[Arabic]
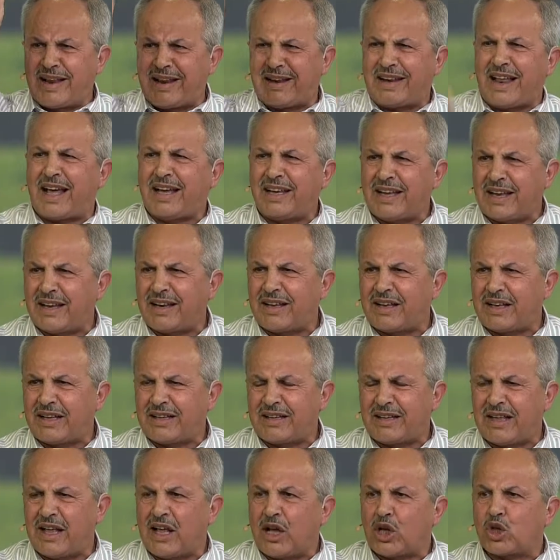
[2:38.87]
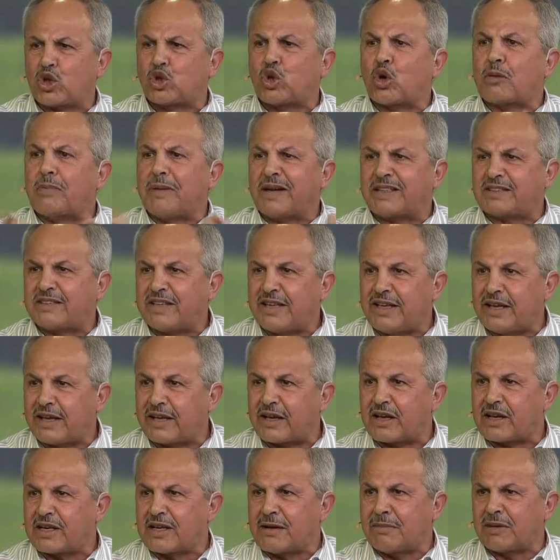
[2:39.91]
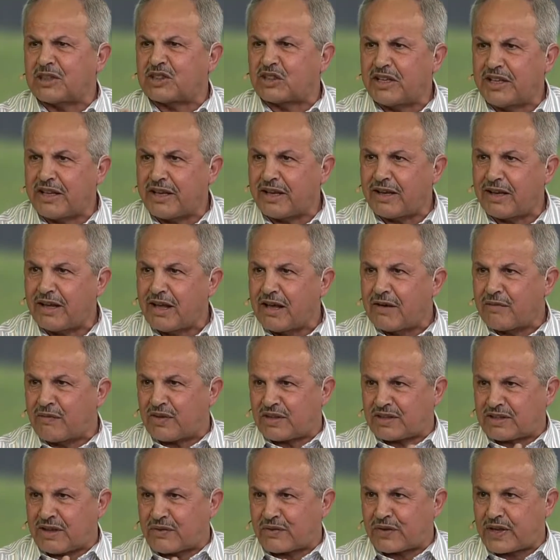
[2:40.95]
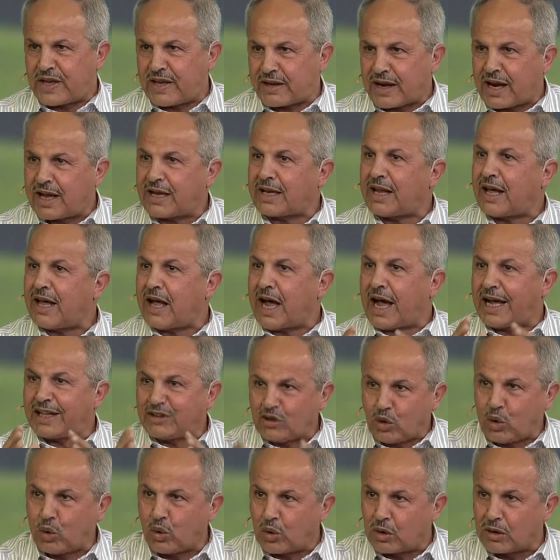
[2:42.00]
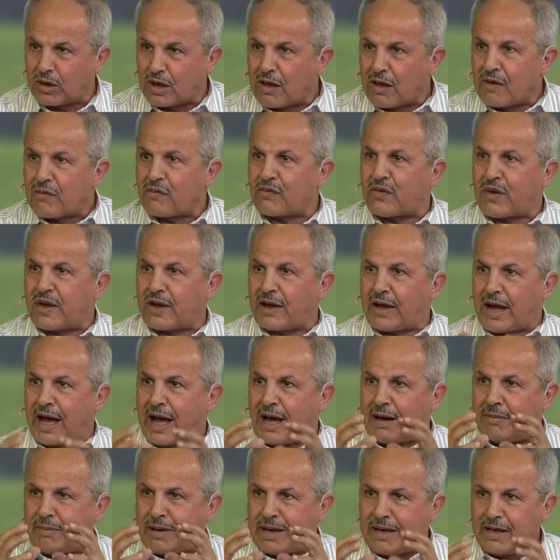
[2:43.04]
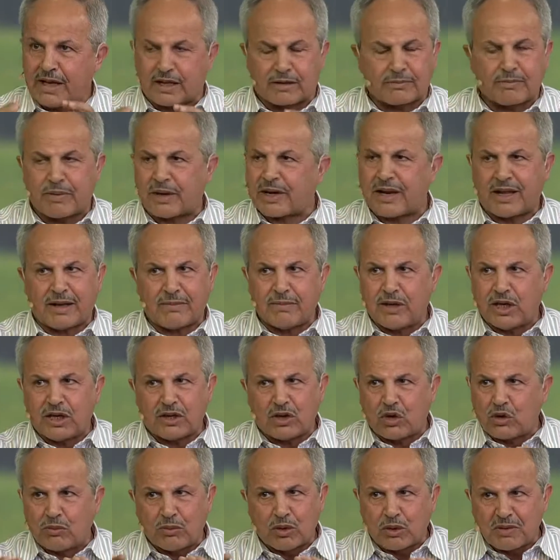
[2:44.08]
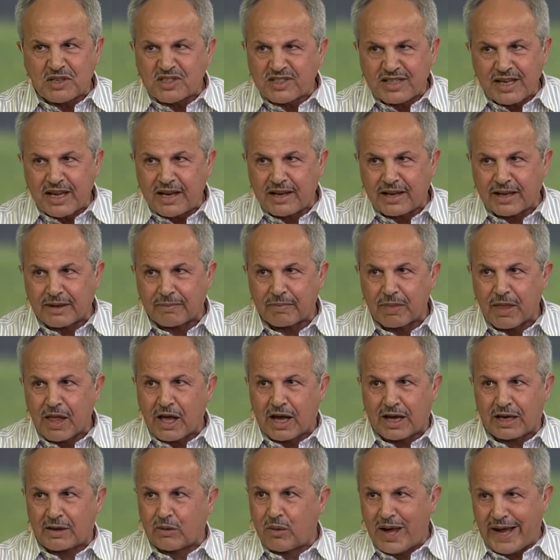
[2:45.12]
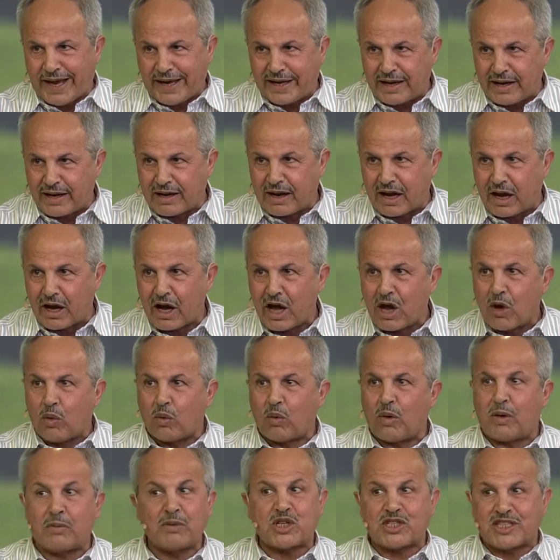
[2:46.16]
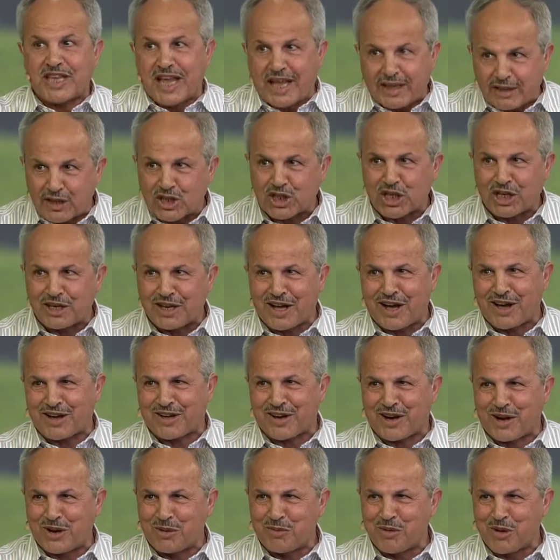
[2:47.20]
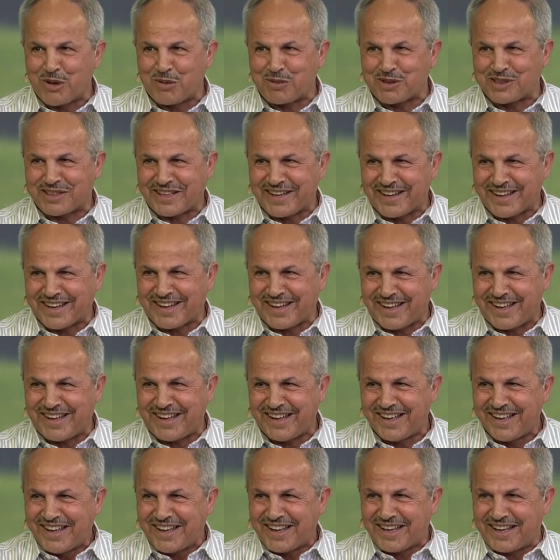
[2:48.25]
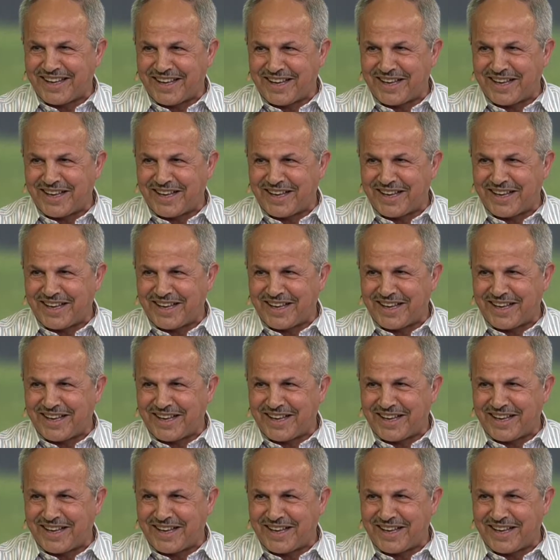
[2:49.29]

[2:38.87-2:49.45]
هي الدوغماتيه النمطيه في التفكير انا ادعو في عملية بالرغم من الأمور مش سهلة أنا واعي لها ومش ساذج إني أقرأ الأمور بطريقة صحيح.